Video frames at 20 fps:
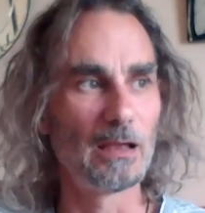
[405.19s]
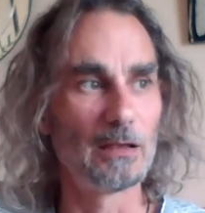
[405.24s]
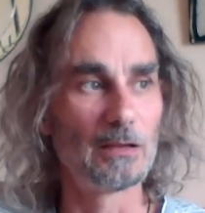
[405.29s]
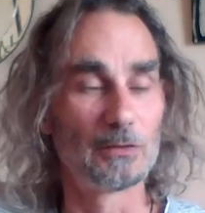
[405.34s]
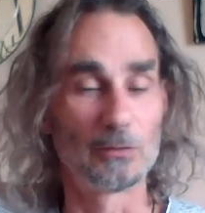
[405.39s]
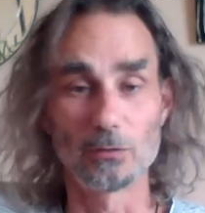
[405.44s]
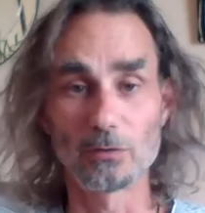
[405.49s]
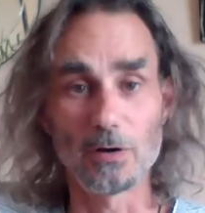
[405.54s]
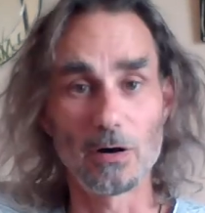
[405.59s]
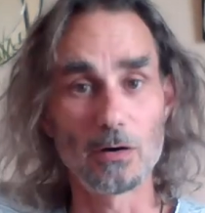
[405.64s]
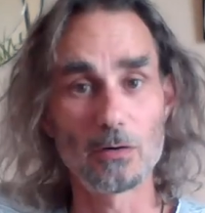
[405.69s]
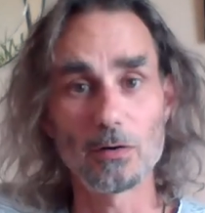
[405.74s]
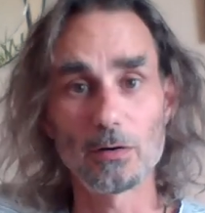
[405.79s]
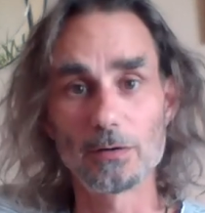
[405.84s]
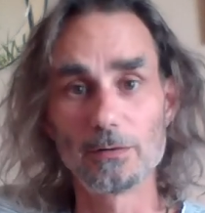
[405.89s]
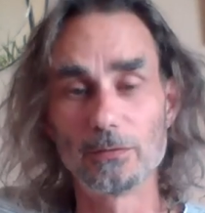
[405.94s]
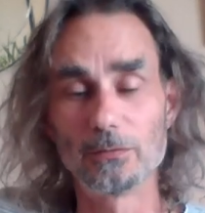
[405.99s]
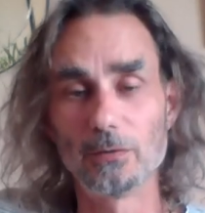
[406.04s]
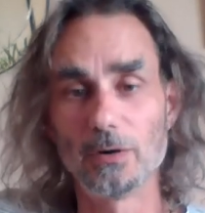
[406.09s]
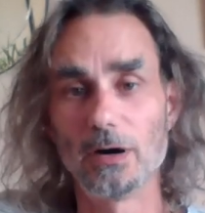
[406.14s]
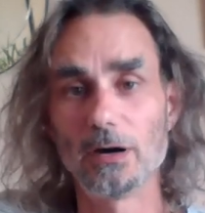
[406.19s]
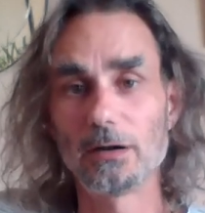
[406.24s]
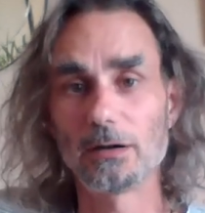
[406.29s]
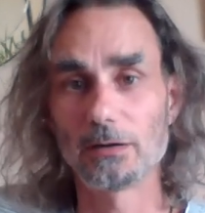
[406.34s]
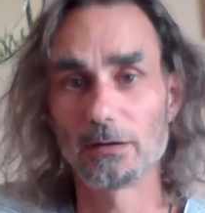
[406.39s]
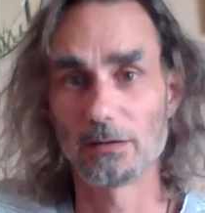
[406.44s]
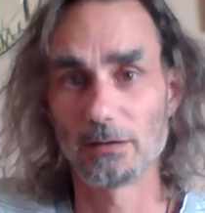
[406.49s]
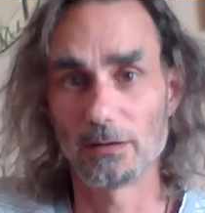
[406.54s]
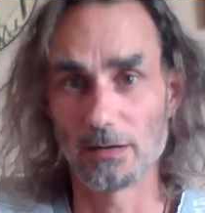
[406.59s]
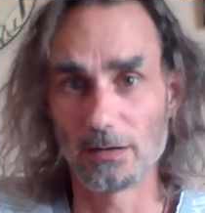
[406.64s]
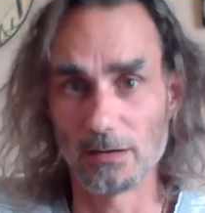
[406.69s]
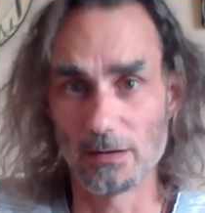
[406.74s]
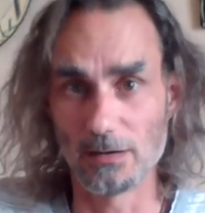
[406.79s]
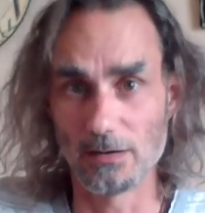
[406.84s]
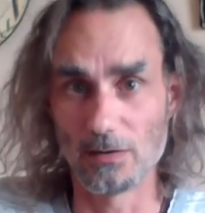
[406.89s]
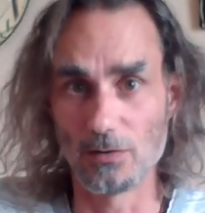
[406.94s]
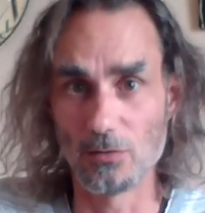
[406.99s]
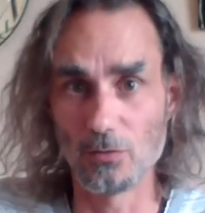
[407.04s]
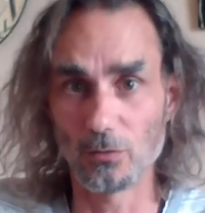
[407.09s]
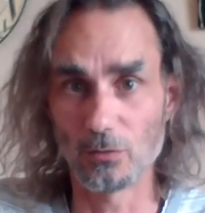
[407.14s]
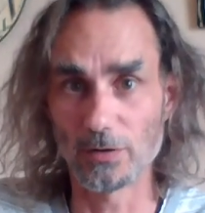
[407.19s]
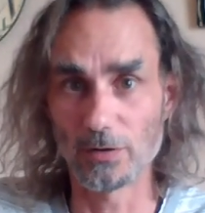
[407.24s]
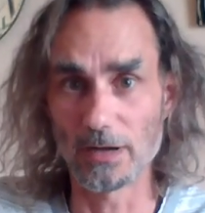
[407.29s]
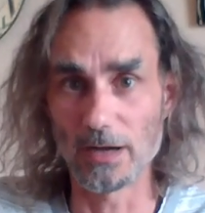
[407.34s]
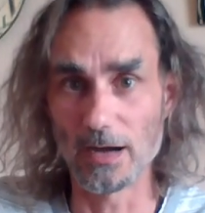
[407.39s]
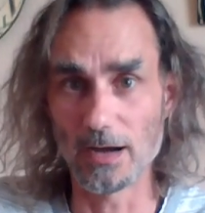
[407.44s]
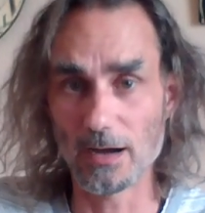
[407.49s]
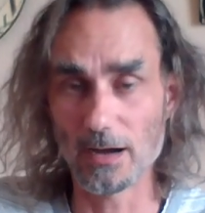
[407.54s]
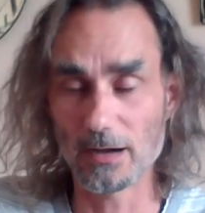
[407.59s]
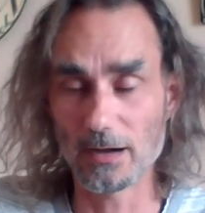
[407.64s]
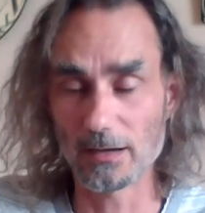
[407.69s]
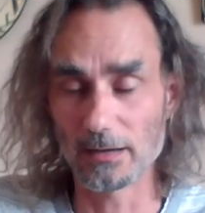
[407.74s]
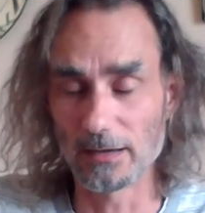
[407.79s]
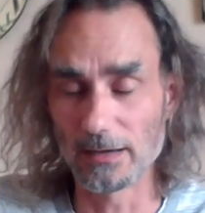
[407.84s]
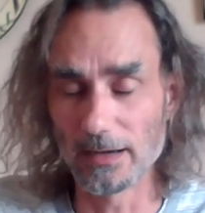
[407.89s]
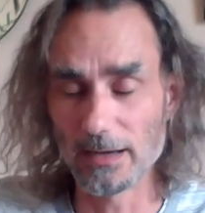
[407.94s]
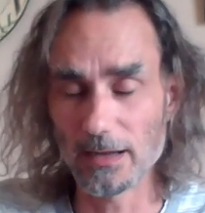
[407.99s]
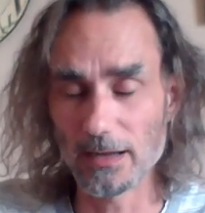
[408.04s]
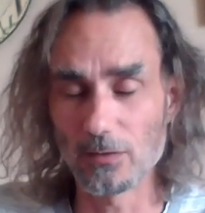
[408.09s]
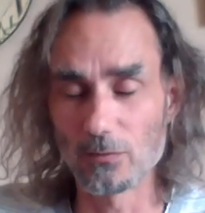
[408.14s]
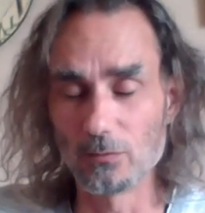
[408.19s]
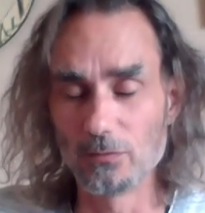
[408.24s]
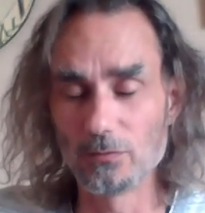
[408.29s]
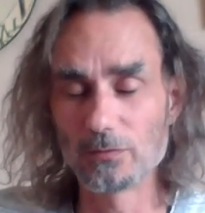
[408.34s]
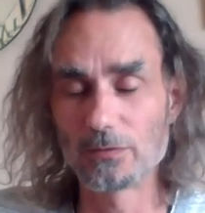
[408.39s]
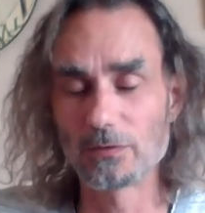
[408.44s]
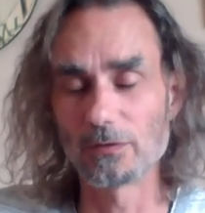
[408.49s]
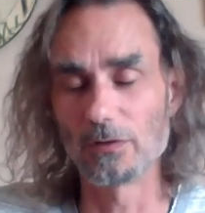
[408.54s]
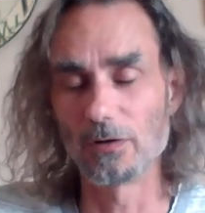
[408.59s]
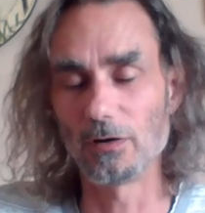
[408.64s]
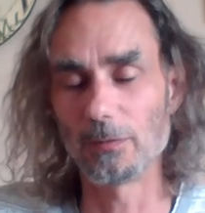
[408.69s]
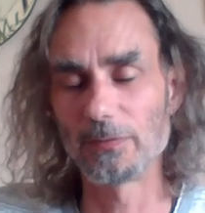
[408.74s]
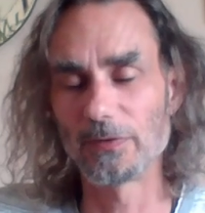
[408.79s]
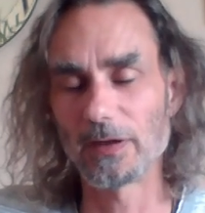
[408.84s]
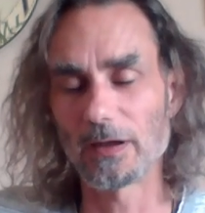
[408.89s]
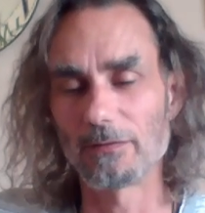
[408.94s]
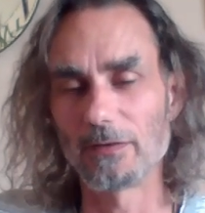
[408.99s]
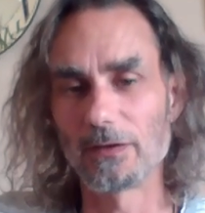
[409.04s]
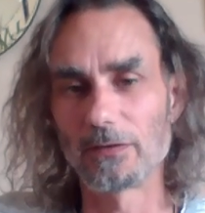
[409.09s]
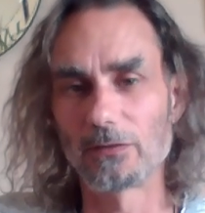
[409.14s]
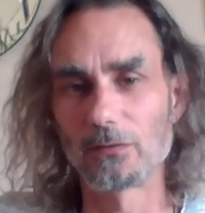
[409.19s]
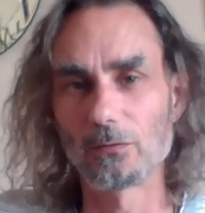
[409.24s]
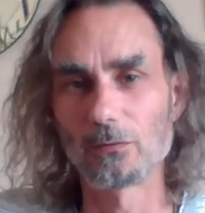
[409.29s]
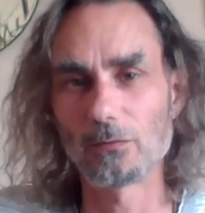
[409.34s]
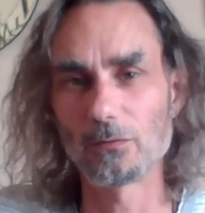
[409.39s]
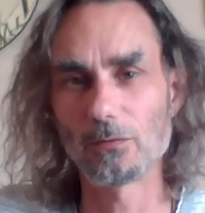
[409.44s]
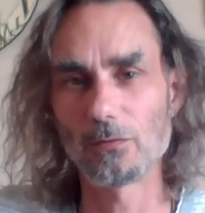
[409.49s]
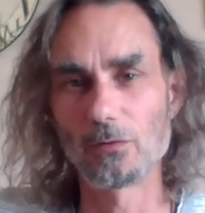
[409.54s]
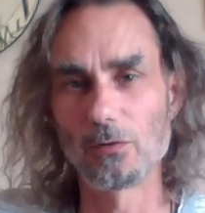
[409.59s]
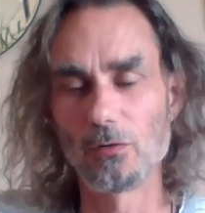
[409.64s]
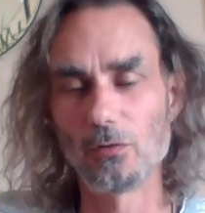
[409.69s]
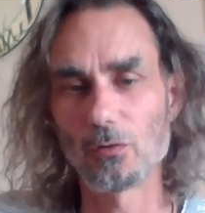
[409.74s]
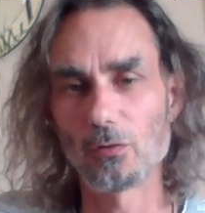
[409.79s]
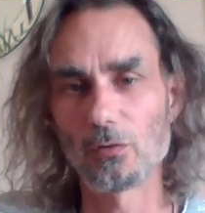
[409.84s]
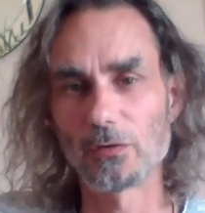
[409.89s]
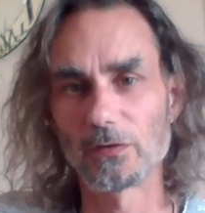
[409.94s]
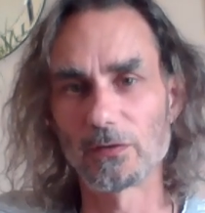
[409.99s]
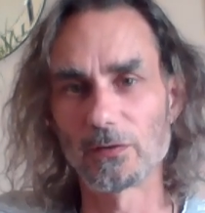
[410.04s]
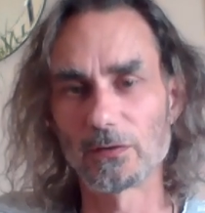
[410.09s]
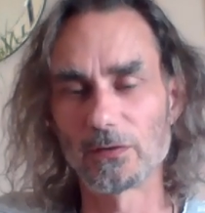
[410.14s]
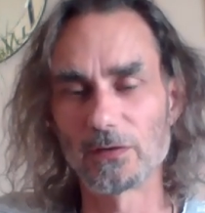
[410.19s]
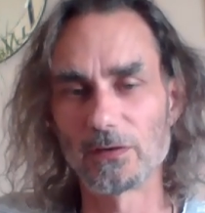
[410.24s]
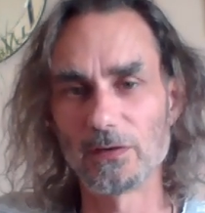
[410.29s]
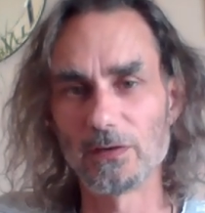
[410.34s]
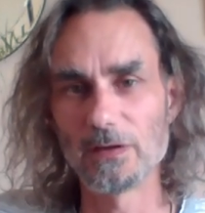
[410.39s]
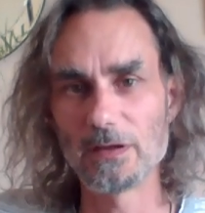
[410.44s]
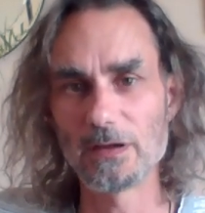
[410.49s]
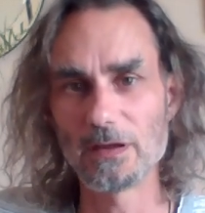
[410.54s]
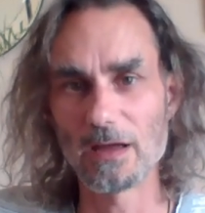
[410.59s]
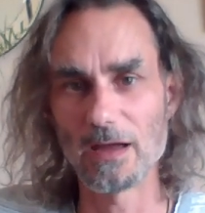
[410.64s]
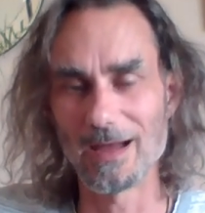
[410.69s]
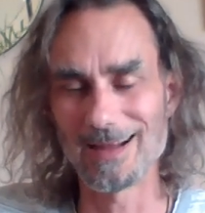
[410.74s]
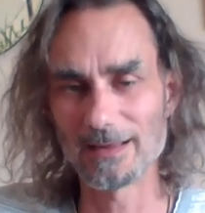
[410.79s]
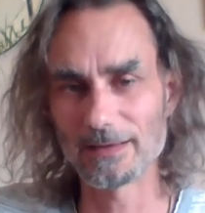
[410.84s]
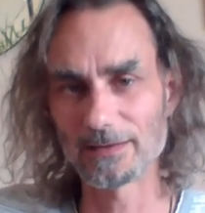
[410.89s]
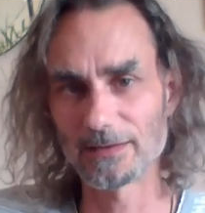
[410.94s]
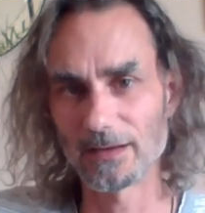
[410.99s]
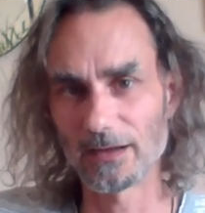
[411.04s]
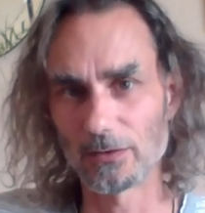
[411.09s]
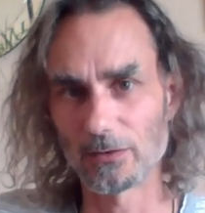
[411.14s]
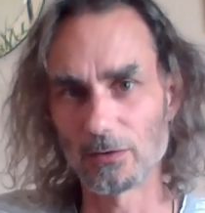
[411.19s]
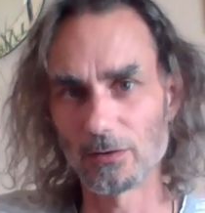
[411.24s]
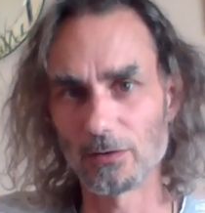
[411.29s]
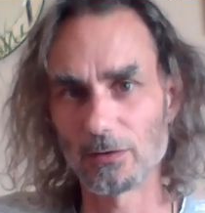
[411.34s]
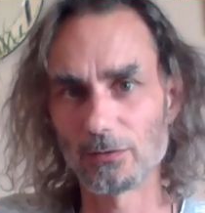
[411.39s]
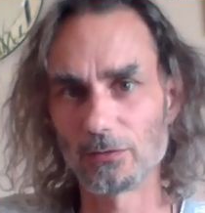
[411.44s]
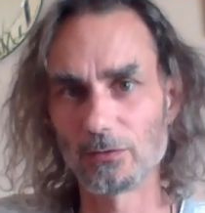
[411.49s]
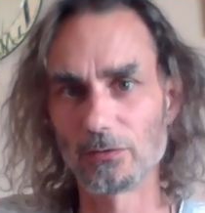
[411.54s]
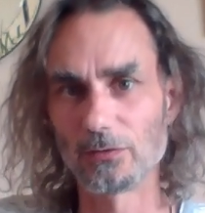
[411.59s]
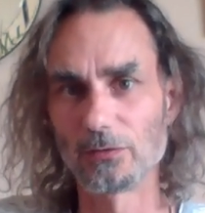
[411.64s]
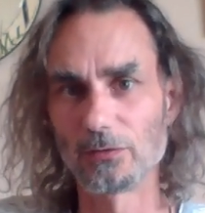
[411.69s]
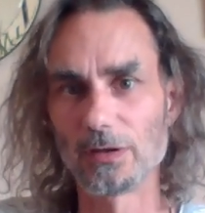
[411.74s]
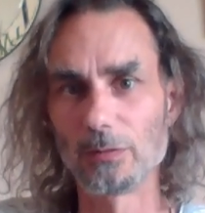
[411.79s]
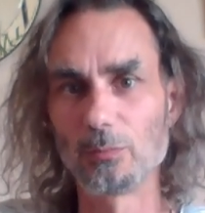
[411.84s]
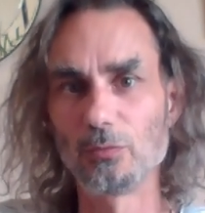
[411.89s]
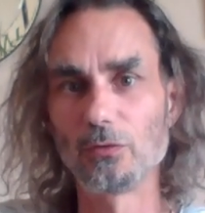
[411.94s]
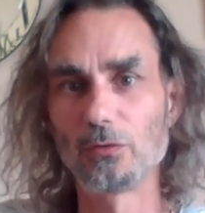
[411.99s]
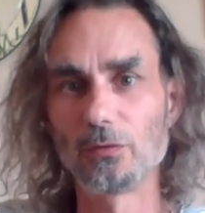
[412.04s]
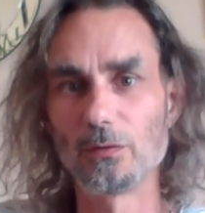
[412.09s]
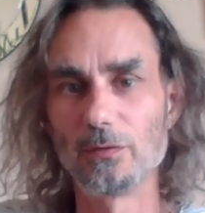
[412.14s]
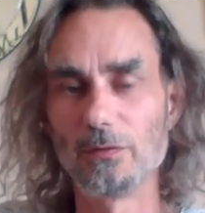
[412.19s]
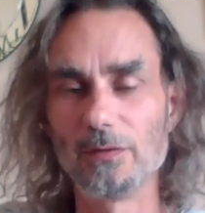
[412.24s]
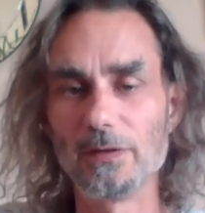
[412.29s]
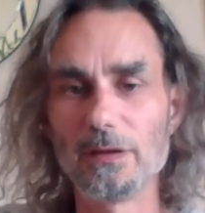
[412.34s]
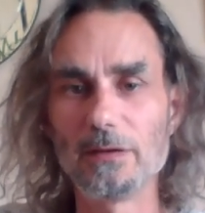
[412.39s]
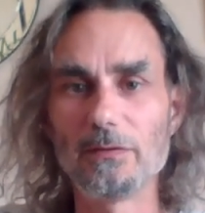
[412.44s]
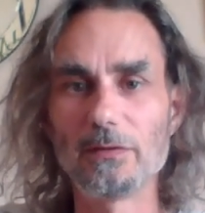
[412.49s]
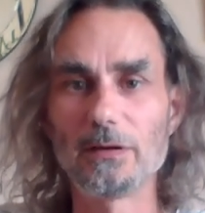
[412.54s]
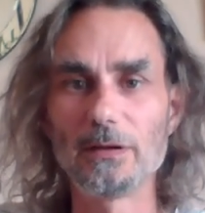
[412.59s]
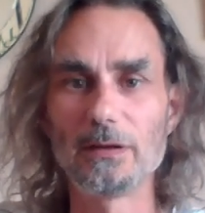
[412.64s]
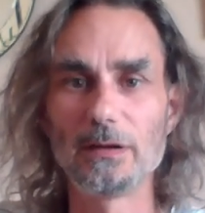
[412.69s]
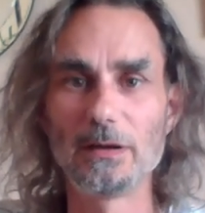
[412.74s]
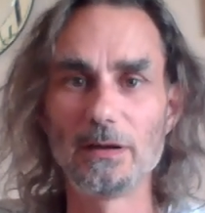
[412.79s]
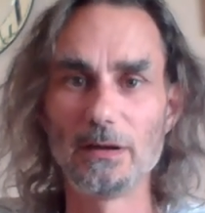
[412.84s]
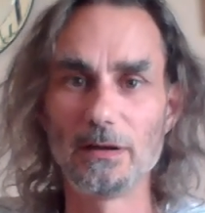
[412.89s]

Donc encore une fois, le regard, l'écoute, l'observation, le ressenti intérieur de ce qui peut se vivre